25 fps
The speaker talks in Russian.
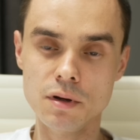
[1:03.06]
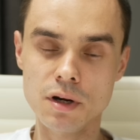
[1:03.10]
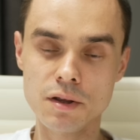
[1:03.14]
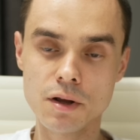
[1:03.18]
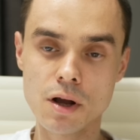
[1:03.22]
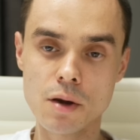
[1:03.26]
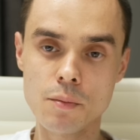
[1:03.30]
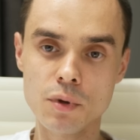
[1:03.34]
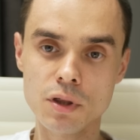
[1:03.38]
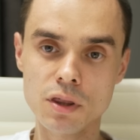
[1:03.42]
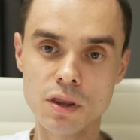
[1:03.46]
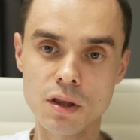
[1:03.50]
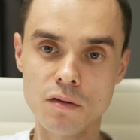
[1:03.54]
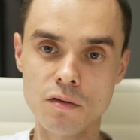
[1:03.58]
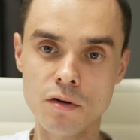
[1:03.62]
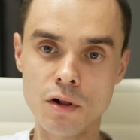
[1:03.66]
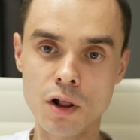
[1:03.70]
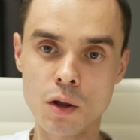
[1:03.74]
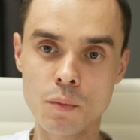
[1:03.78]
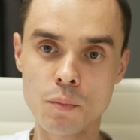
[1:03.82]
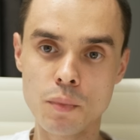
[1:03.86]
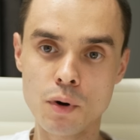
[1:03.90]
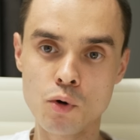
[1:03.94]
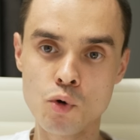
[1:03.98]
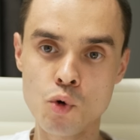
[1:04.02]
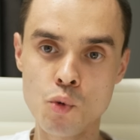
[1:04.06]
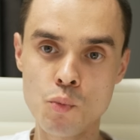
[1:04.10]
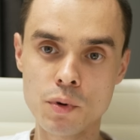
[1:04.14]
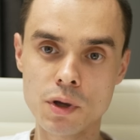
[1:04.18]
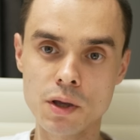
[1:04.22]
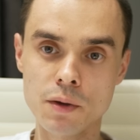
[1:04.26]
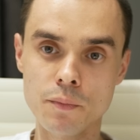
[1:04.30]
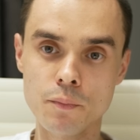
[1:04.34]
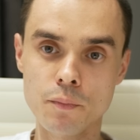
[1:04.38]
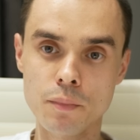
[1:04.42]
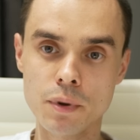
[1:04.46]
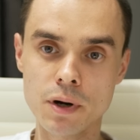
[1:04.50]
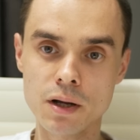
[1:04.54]
рекомендовал к
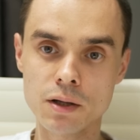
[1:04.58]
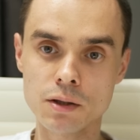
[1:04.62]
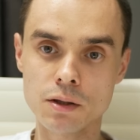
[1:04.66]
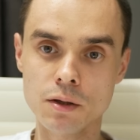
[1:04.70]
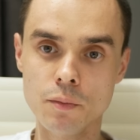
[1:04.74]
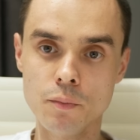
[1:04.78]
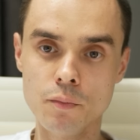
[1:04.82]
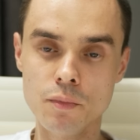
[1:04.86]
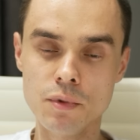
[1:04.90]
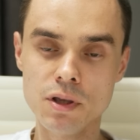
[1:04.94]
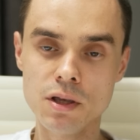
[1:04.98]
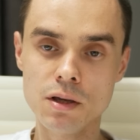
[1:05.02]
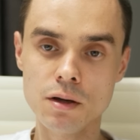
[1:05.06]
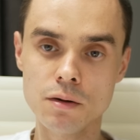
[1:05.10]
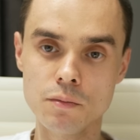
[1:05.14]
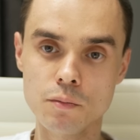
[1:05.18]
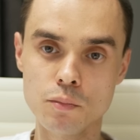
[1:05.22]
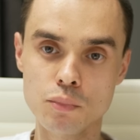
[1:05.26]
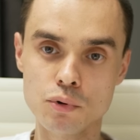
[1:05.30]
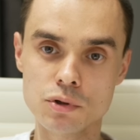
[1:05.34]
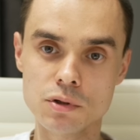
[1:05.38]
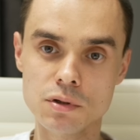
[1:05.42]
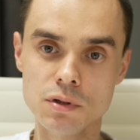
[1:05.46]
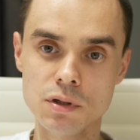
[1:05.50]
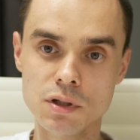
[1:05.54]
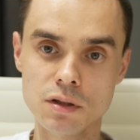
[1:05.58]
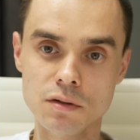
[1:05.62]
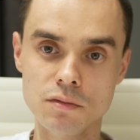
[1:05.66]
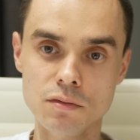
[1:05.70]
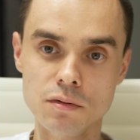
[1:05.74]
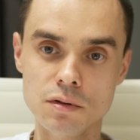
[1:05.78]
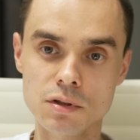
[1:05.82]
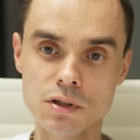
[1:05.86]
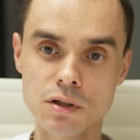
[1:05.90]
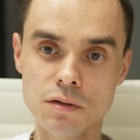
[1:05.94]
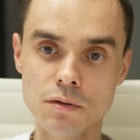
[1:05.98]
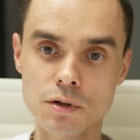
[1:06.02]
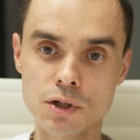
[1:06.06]
покупке, при этом мне после
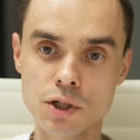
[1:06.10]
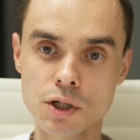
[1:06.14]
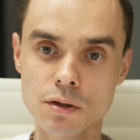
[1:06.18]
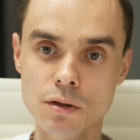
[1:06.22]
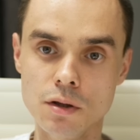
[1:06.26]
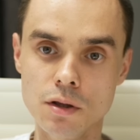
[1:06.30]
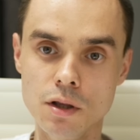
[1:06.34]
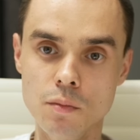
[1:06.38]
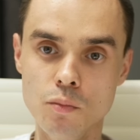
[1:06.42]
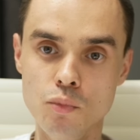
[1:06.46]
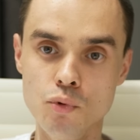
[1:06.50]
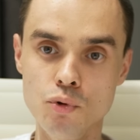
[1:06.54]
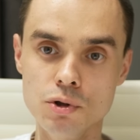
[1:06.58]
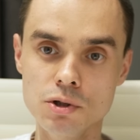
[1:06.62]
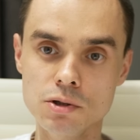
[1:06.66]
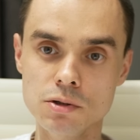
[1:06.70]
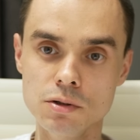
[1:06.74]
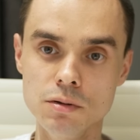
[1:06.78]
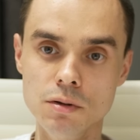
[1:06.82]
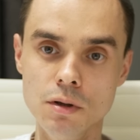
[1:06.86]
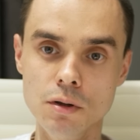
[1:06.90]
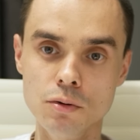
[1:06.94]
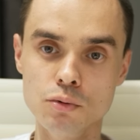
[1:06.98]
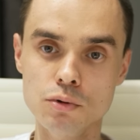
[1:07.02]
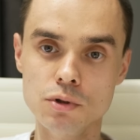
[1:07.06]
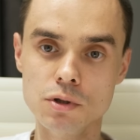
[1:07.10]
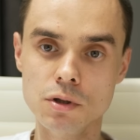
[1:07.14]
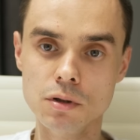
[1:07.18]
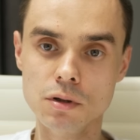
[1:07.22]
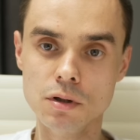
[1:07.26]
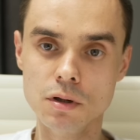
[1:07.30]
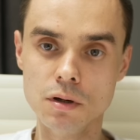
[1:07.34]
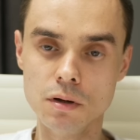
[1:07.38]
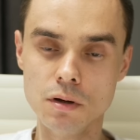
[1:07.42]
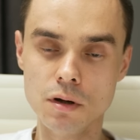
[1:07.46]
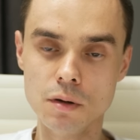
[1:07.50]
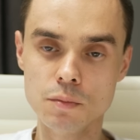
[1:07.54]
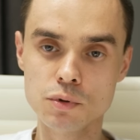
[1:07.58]
этого совершенно не будет стыдно. То есть
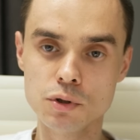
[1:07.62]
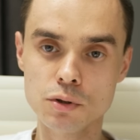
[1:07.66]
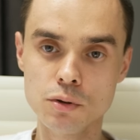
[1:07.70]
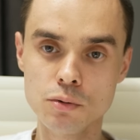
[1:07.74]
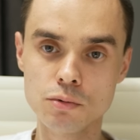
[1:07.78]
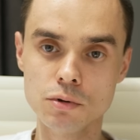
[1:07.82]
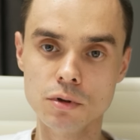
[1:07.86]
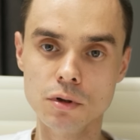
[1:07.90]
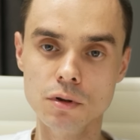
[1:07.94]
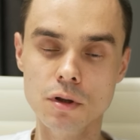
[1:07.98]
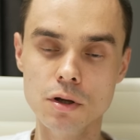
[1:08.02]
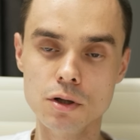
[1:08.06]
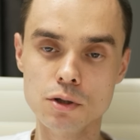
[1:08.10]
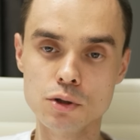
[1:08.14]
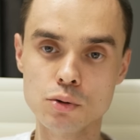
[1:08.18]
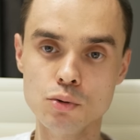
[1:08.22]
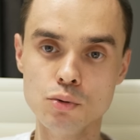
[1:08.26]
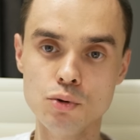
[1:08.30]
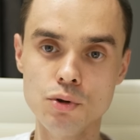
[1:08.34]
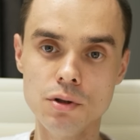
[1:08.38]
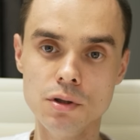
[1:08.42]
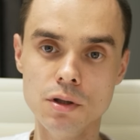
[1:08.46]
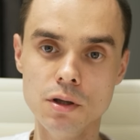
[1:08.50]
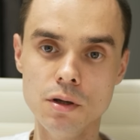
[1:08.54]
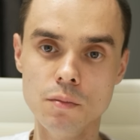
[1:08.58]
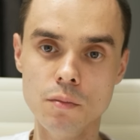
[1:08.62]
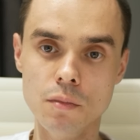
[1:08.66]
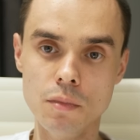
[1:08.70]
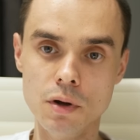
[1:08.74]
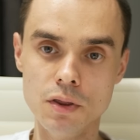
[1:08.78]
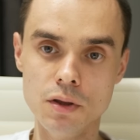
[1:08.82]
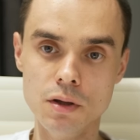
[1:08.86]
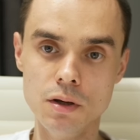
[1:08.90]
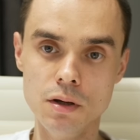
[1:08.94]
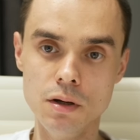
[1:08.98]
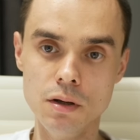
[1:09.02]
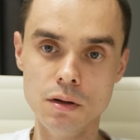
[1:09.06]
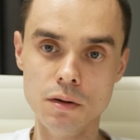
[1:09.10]
это абсолютно достойные
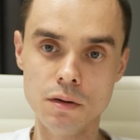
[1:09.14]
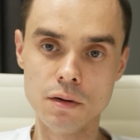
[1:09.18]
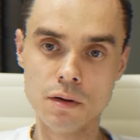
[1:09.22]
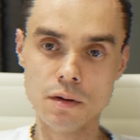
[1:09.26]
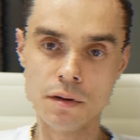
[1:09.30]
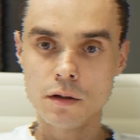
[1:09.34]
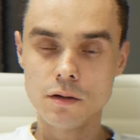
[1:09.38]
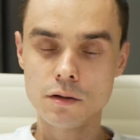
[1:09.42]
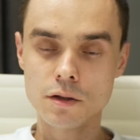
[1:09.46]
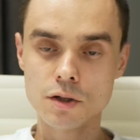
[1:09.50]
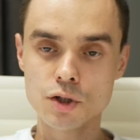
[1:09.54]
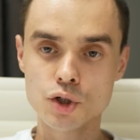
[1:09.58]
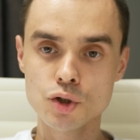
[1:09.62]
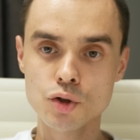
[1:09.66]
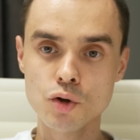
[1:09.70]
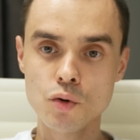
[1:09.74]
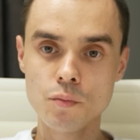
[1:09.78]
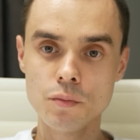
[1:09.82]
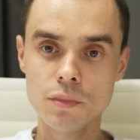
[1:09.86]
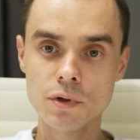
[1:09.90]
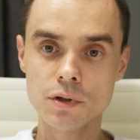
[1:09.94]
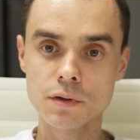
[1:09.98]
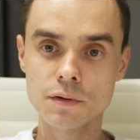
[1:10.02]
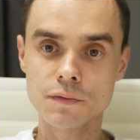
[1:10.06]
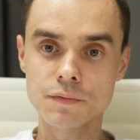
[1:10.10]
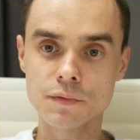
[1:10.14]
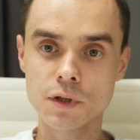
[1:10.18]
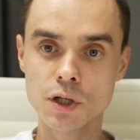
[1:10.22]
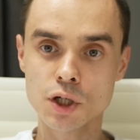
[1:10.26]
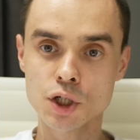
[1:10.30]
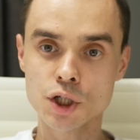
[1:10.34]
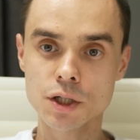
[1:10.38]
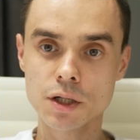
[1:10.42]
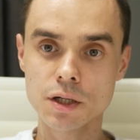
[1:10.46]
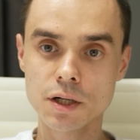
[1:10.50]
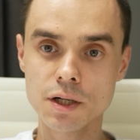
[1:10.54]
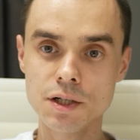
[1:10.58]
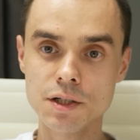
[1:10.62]
модели. И начнем мы
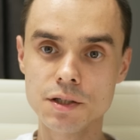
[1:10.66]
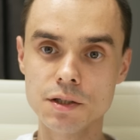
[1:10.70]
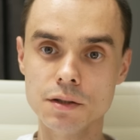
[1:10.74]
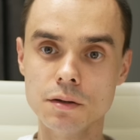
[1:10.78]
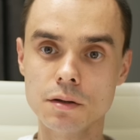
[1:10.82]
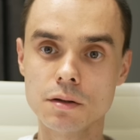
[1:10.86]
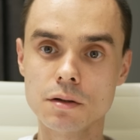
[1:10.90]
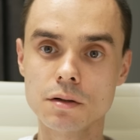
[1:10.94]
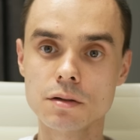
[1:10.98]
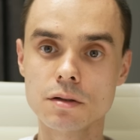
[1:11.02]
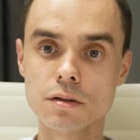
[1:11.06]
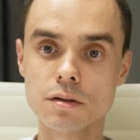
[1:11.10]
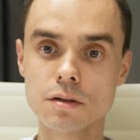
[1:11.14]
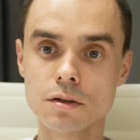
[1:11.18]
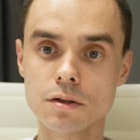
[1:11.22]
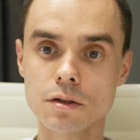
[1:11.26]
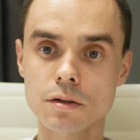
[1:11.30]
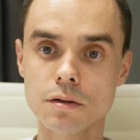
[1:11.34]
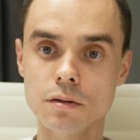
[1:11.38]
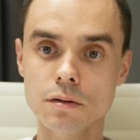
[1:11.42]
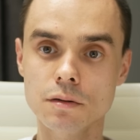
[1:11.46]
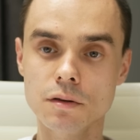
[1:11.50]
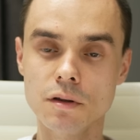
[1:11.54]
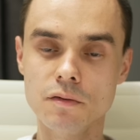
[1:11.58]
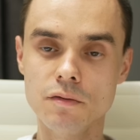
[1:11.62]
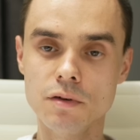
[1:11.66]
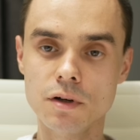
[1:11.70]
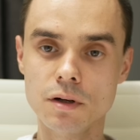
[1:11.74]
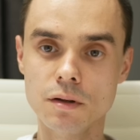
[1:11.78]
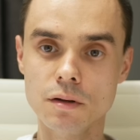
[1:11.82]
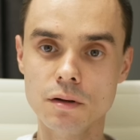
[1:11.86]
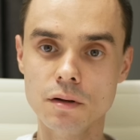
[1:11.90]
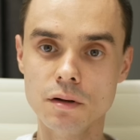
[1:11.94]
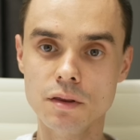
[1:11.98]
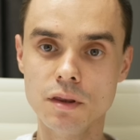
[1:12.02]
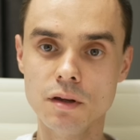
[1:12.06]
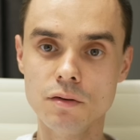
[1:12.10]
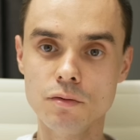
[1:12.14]
наш рейтинг с,
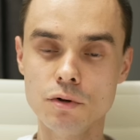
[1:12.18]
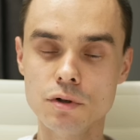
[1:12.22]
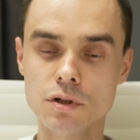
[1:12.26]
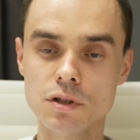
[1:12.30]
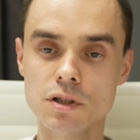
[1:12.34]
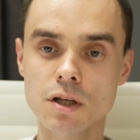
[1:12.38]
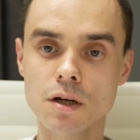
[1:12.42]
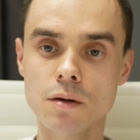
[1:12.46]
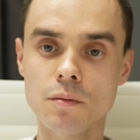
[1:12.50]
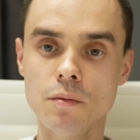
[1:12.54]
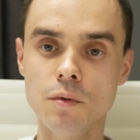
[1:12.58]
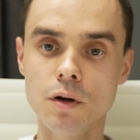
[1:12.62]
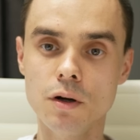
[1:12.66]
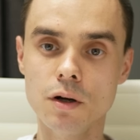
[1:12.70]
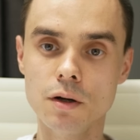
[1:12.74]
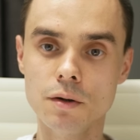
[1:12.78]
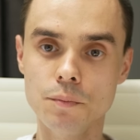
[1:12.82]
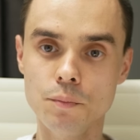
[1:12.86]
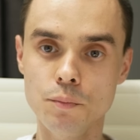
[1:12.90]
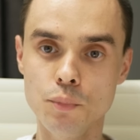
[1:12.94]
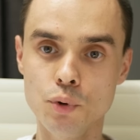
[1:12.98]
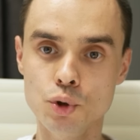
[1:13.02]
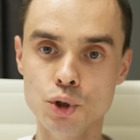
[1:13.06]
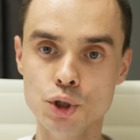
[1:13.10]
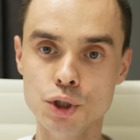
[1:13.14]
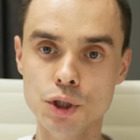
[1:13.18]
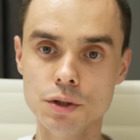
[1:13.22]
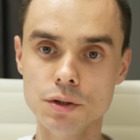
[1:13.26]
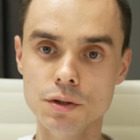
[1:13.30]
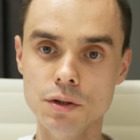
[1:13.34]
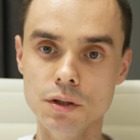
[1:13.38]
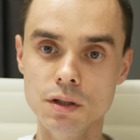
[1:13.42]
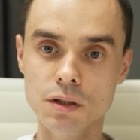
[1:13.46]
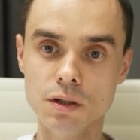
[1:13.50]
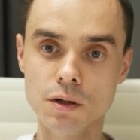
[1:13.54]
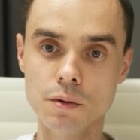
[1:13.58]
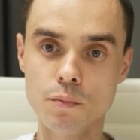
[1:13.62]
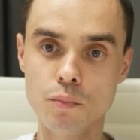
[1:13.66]
наверное, одного из самых
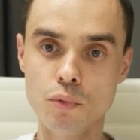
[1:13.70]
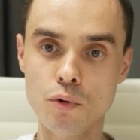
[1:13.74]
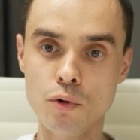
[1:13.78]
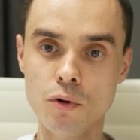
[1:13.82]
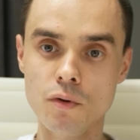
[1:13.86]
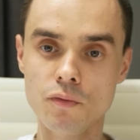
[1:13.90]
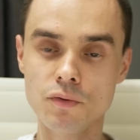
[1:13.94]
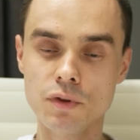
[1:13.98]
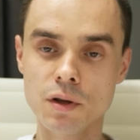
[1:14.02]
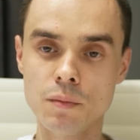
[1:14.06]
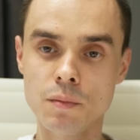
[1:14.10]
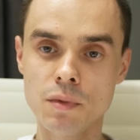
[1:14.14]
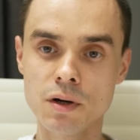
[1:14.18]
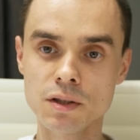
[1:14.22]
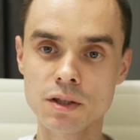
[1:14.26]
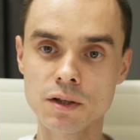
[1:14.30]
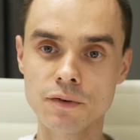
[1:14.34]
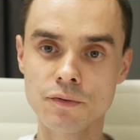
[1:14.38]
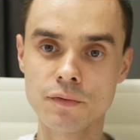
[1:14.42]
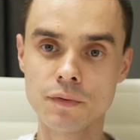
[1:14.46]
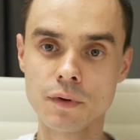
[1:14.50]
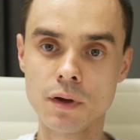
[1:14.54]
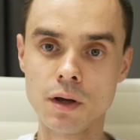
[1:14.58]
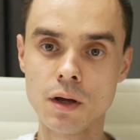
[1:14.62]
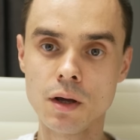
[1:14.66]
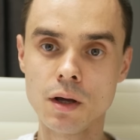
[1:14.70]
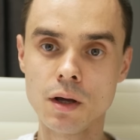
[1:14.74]
бюджетных полуавтоматов,